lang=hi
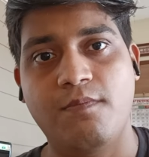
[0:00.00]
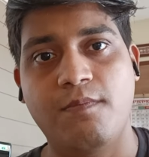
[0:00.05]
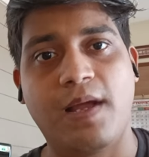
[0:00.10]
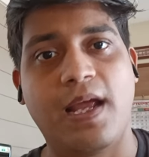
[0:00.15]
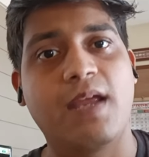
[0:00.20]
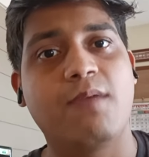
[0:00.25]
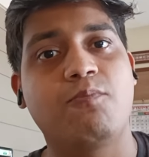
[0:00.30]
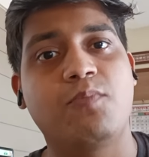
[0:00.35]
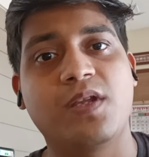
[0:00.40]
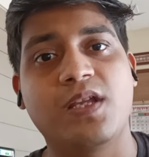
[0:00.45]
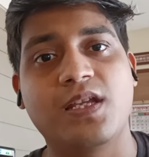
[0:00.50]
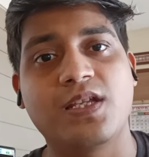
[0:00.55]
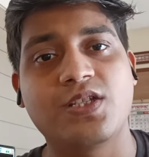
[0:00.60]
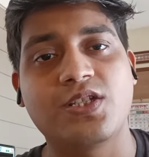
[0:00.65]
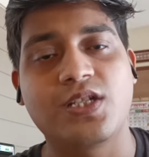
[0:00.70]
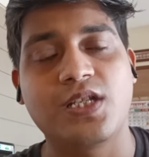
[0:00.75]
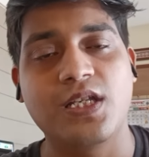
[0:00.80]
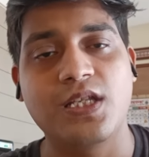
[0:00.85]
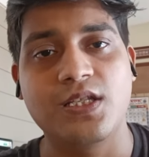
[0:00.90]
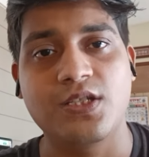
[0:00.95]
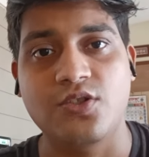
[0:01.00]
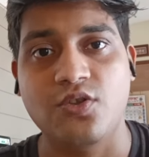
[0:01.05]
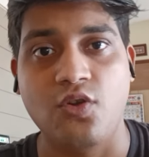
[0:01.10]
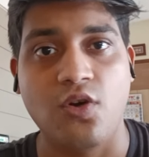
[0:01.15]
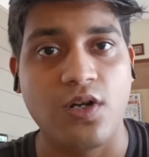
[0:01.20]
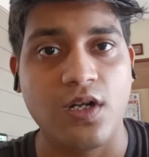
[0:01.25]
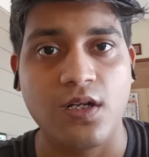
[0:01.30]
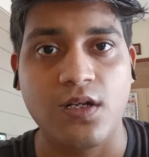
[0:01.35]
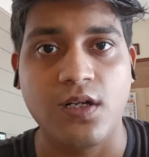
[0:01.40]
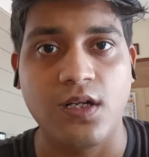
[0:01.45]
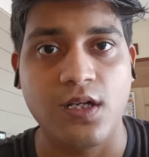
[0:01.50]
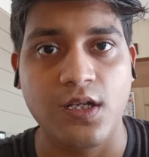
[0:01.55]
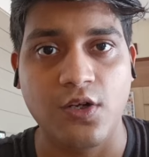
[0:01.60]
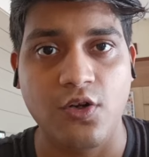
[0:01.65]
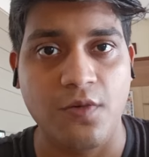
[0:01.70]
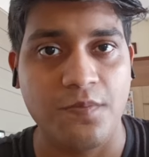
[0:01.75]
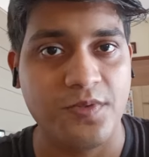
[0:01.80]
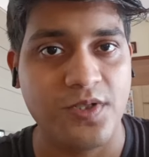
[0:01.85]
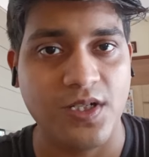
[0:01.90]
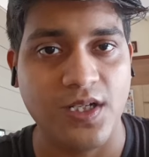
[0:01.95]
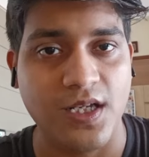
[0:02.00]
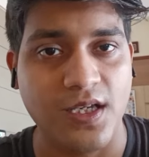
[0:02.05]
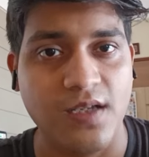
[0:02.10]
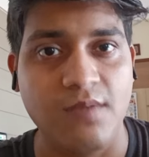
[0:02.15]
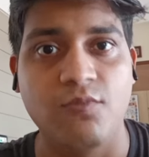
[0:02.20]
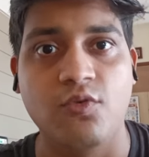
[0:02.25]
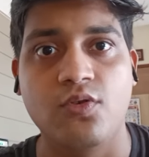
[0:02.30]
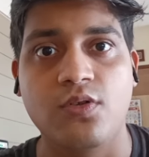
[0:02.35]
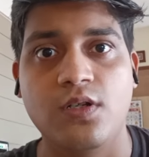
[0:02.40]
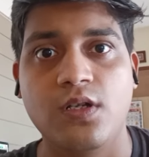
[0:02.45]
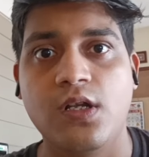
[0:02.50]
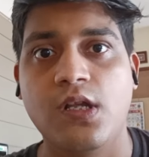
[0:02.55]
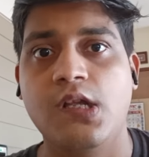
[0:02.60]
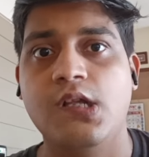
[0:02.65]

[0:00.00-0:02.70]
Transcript: माई पी एच डी इज़ नॉट अ करियर ऑप्शन एनी मोर